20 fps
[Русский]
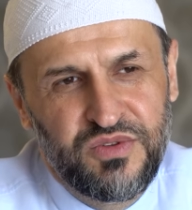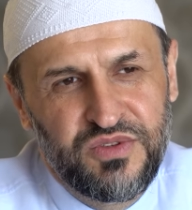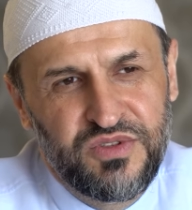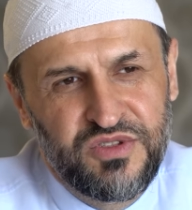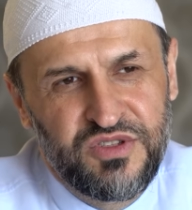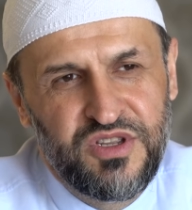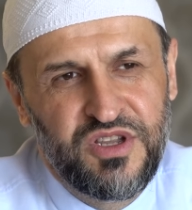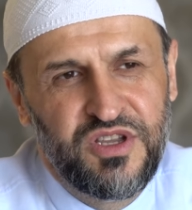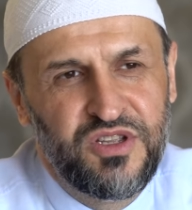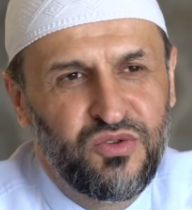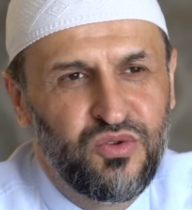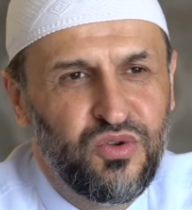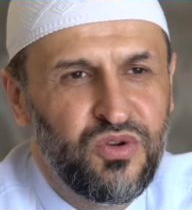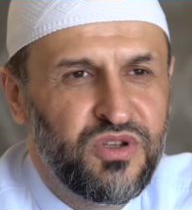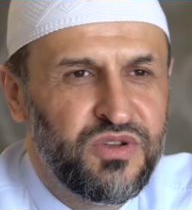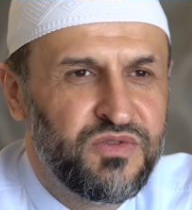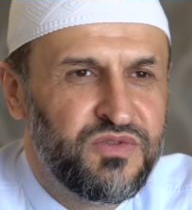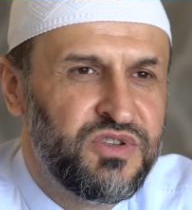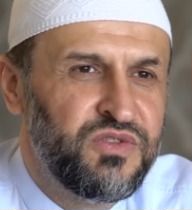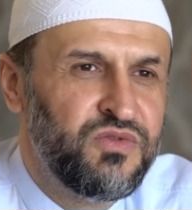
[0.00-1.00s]
знает
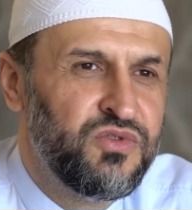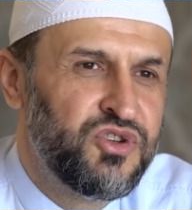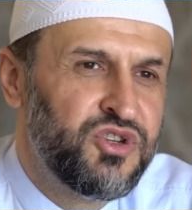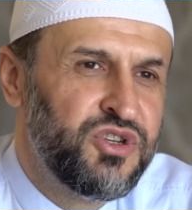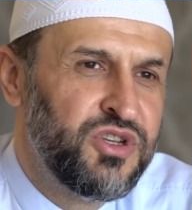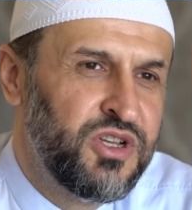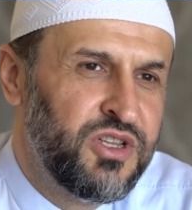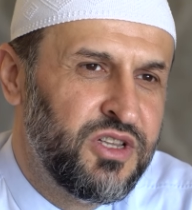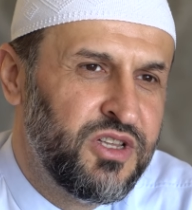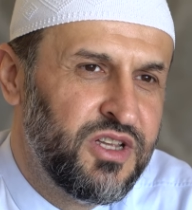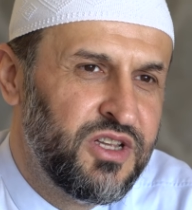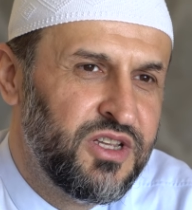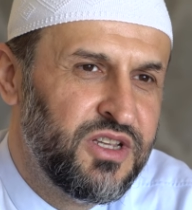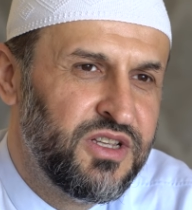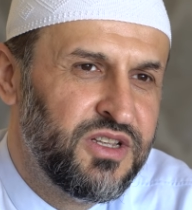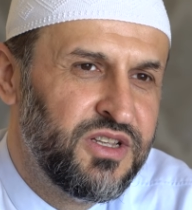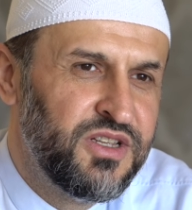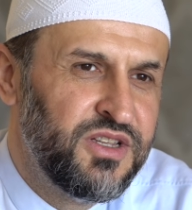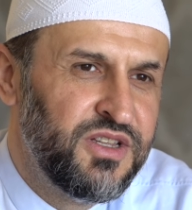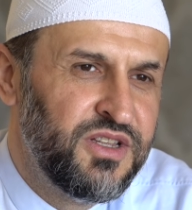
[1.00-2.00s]
только Всевышний Аллах.
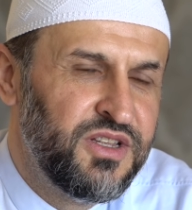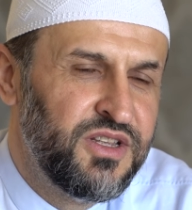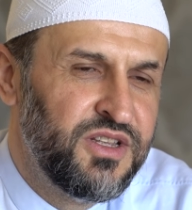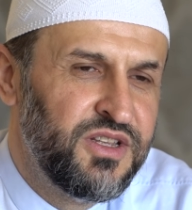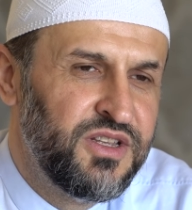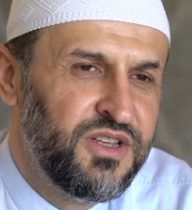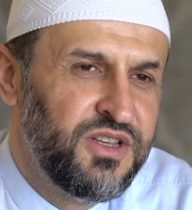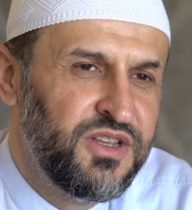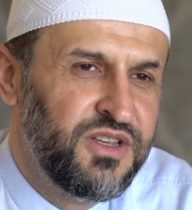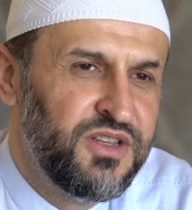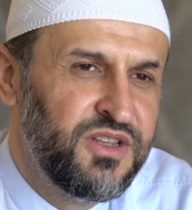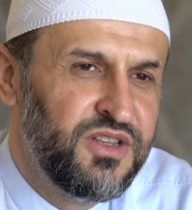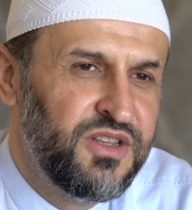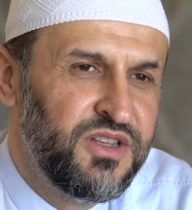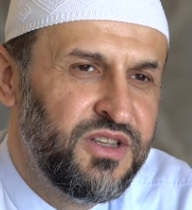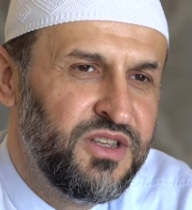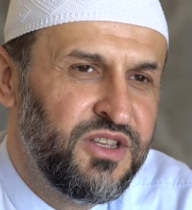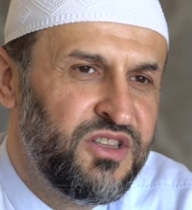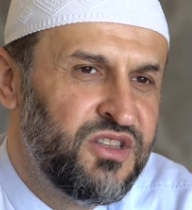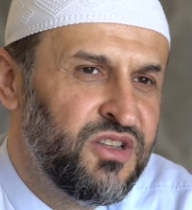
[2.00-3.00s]

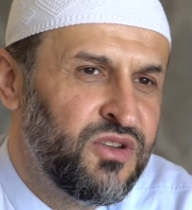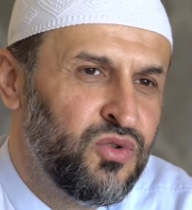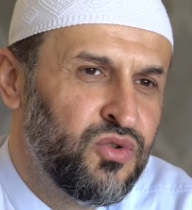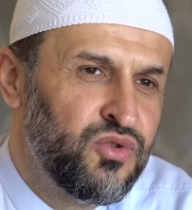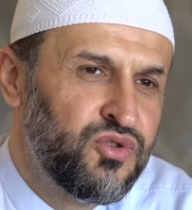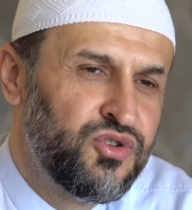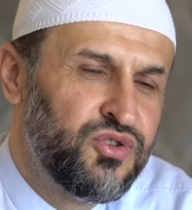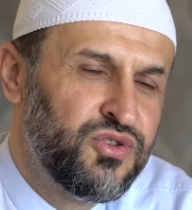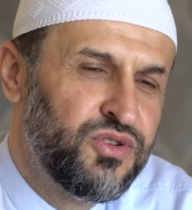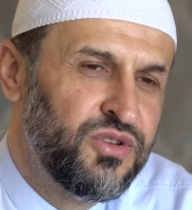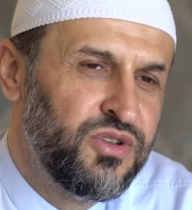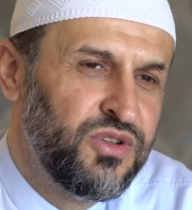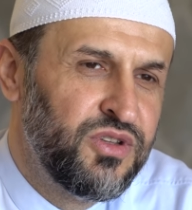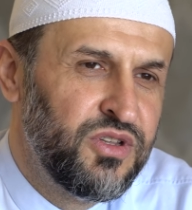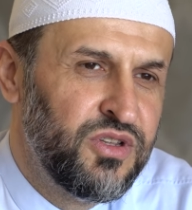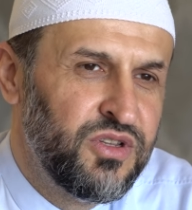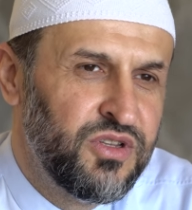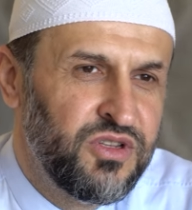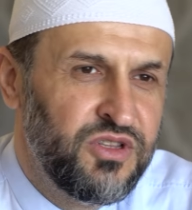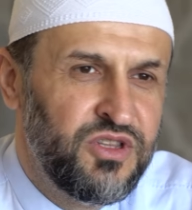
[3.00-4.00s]
Эта ночь –
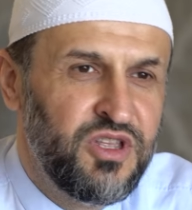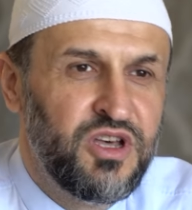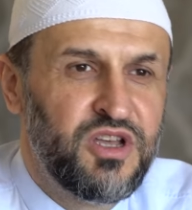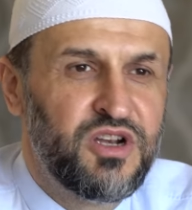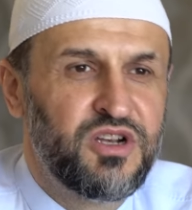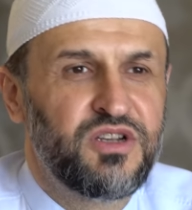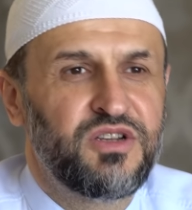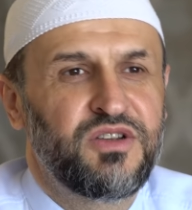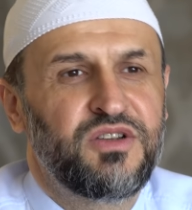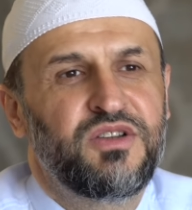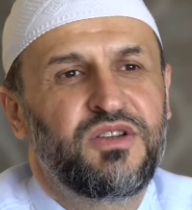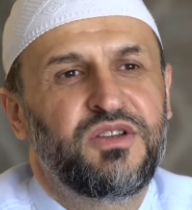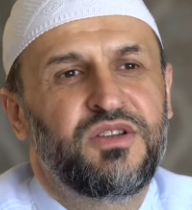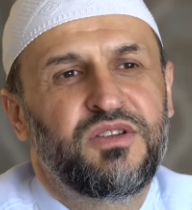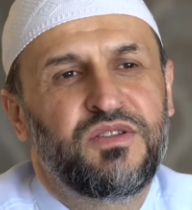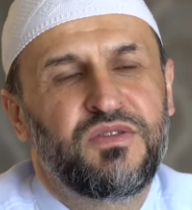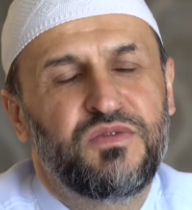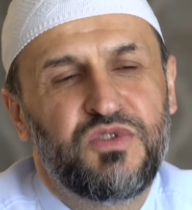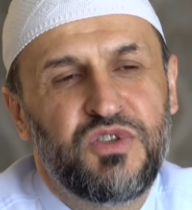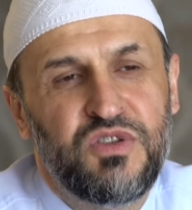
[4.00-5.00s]
дар
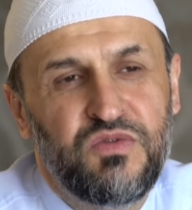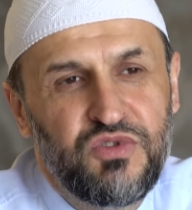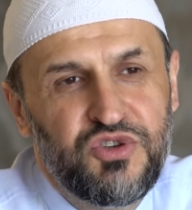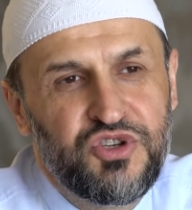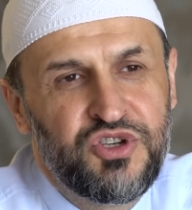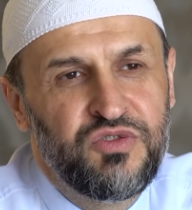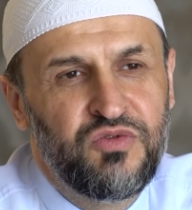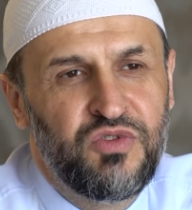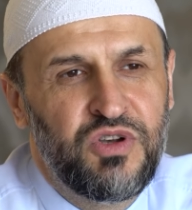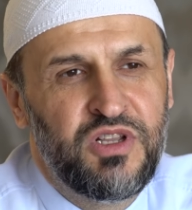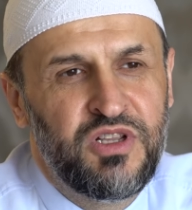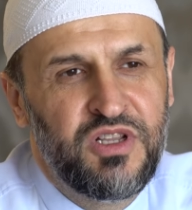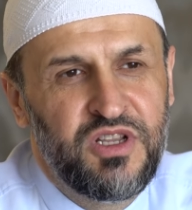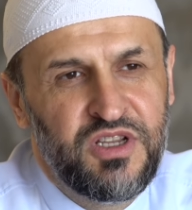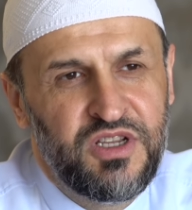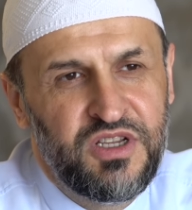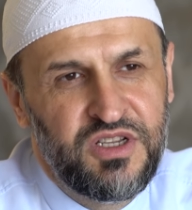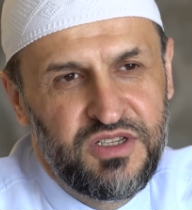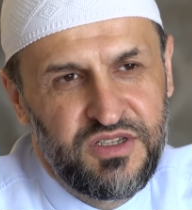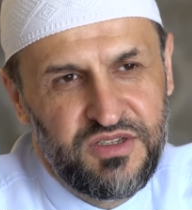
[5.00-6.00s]
Всевышнего
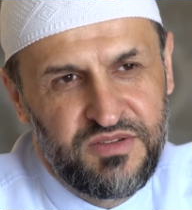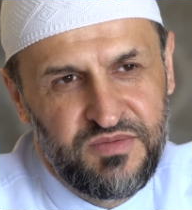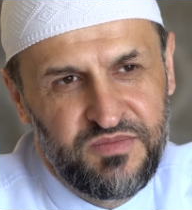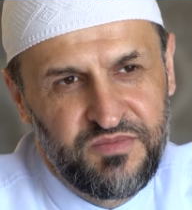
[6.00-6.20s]
Аллаха